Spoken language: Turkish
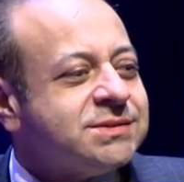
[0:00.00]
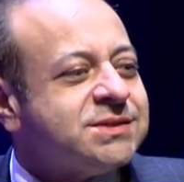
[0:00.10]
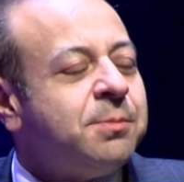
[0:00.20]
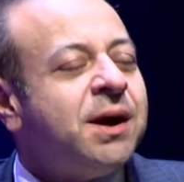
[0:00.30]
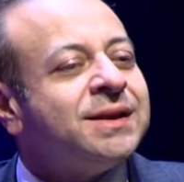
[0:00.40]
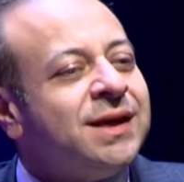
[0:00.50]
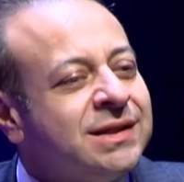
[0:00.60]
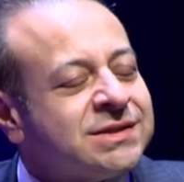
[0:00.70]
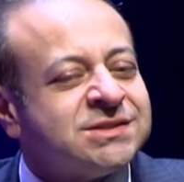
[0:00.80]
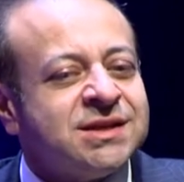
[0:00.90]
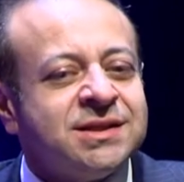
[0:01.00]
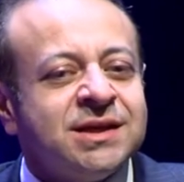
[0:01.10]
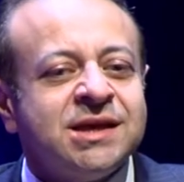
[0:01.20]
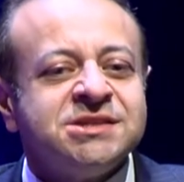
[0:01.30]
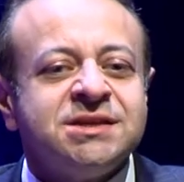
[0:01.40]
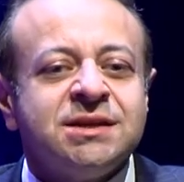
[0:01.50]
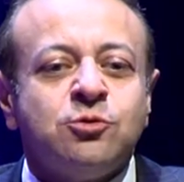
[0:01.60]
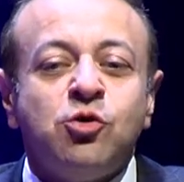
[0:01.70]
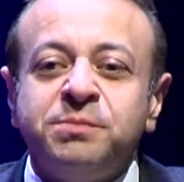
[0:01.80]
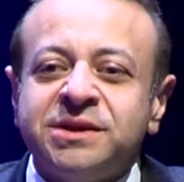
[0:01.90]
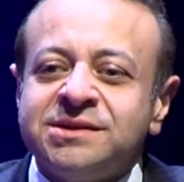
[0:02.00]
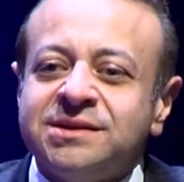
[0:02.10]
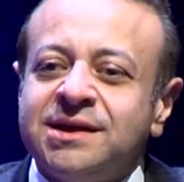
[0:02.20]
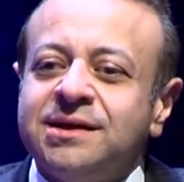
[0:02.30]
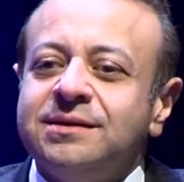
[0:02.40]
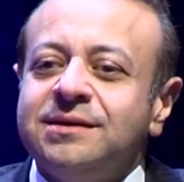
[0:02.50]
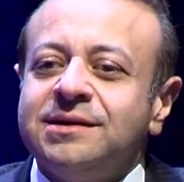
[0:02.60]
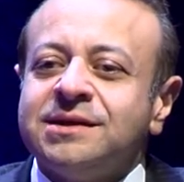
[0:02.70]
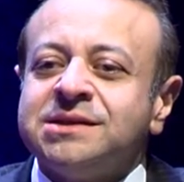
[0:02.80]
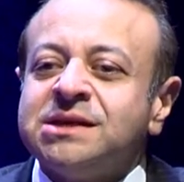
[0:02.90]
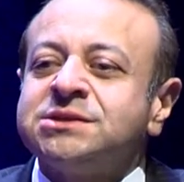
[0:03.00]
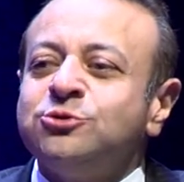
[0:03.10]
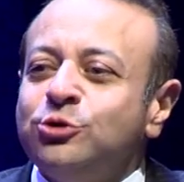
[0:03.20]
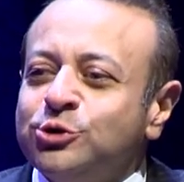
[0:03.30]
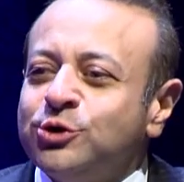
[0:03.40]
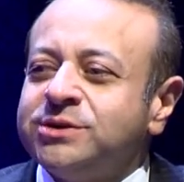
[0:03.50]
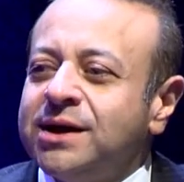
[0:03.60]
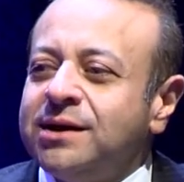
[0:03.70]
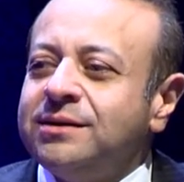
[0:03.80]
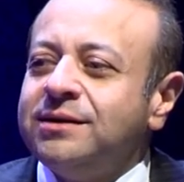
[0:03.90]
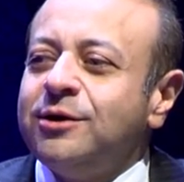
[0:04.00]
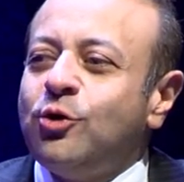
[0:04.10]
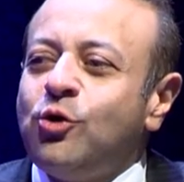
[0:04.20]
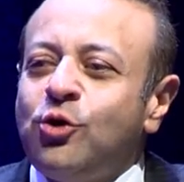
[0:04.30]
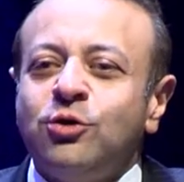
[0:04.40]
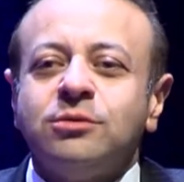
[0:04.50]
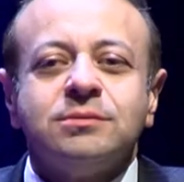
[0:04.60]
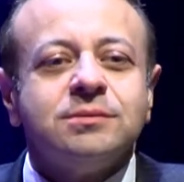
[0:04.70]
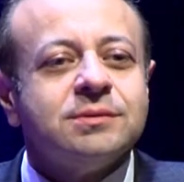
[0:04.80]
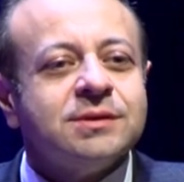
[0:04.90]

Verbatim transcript: sabahın altısında da gecenin on birinde de nasıl oluyor da o